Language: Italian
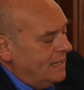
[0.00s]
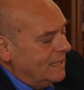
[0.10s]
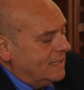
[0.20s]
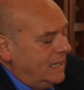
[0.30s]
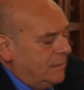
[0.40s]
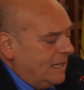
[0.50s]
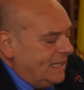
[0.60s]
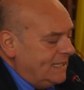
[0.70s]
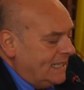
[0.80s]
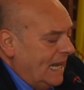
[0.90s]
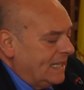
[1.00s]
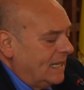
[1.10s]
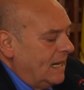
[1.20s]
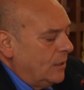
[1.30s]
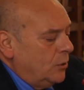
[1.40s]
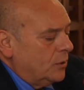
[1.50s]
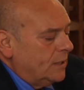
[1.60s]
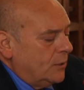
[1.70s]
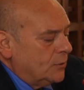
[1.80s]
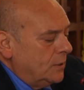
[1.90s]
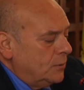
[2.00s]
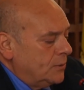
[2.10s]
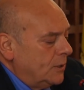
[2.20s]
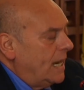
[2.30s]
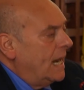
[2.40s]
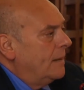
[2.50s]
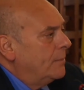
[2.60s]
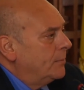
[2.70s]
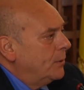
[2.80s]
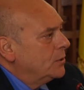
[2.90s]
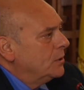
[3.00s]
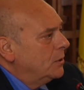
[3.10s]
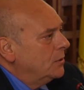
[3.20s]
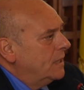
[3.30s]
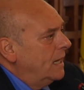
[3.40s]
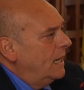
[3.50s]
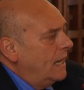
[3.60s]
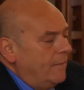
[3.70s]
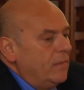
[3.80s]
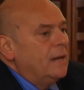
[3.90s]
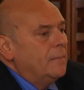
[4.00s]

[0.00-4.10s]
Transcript: stigmatizzata dalla Corte Costituzionale a proposito della